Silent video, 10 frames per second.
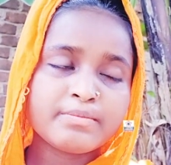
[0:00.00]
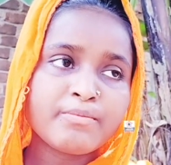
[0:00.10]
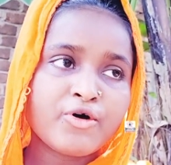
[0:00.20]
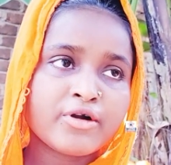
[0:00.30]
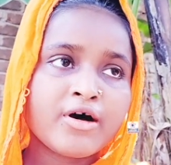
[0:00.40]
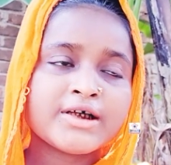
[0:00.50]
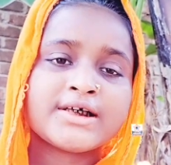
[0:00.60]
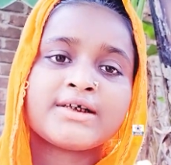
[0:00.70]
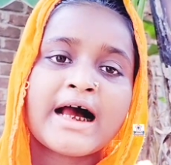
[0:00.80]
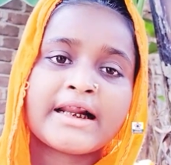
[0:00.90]
মনে হয়
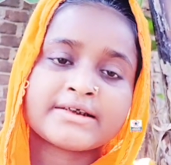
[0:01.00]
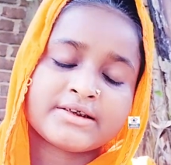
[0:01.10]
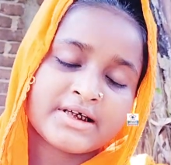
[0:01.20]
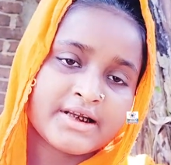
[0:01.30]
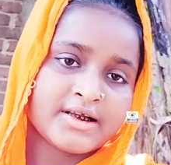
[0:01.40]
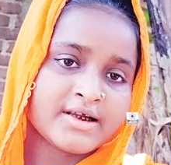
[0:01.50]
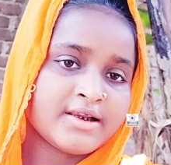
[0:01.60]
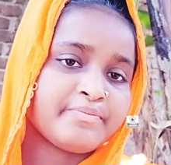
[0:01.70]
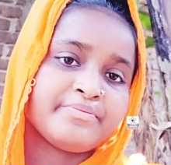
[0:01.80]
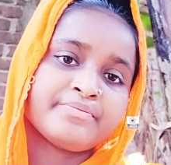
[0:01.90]
কি যে আর
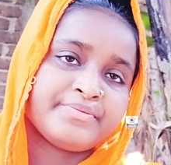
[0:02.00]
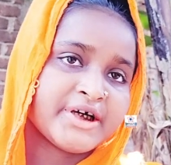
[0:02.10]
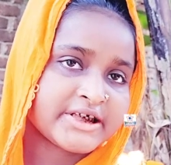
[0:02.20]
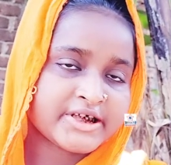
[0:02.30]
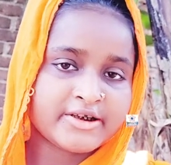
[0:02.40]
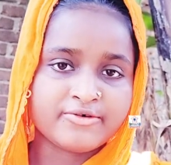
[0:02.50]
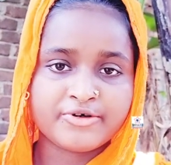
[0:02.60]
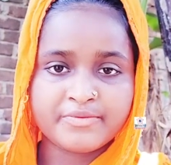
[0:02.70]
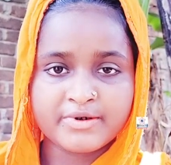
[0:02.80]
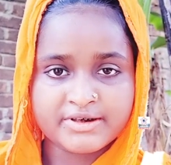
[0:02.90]
বিয়া শাদি
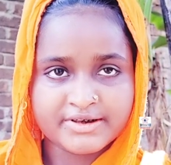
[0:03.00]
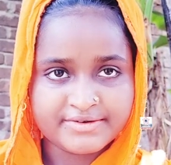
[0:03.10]
করে ফেলছে